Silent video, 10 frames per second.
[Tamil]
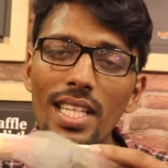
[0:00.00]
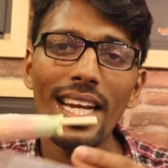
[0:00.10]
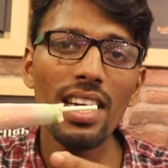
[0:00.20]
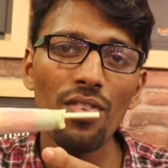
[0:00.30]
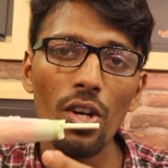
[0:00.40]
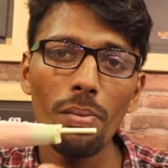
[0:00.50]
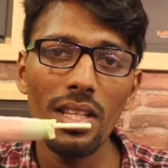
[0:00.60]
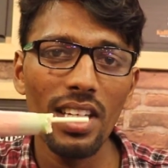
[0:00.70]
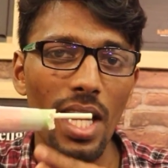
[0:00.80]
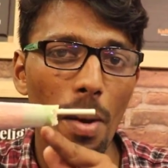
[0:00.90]
செகண்ட் ஃப்ளேவர்
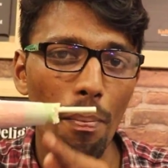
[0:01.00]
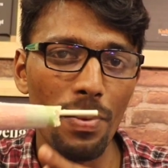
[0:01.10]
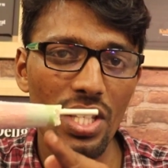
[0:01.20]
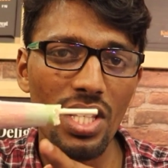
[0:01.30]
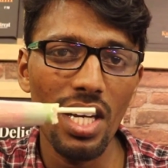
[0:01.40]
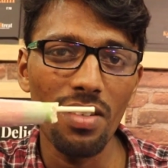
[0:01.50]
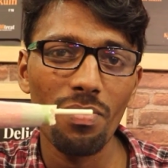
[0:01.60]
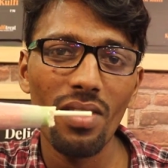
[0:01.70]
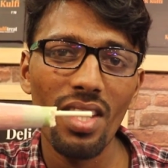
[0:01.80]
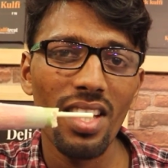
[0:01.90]
பார்த்தீங்கன்னா பிஸ்தா
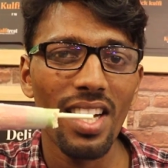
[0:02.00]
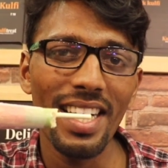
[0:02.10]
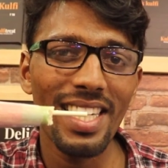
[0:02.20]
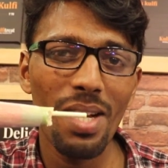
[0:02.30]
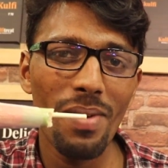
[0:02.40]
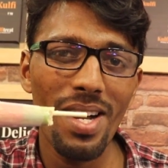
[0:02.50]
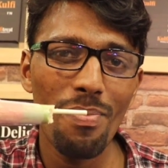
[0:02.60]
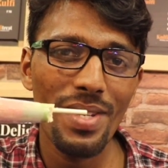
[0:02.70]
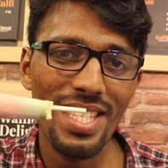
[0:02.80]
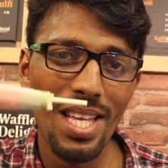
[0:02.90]
கடிக்கலாமா
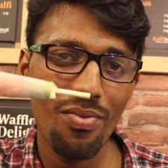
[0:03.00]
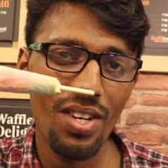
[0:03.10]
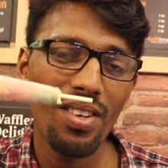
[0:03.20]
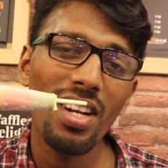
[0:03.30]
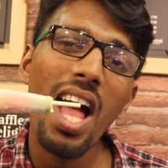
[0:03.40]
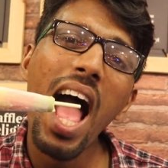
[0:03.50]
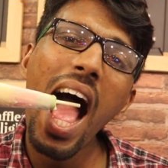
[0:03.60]
பிஸ்தா ஃப்ளேவர்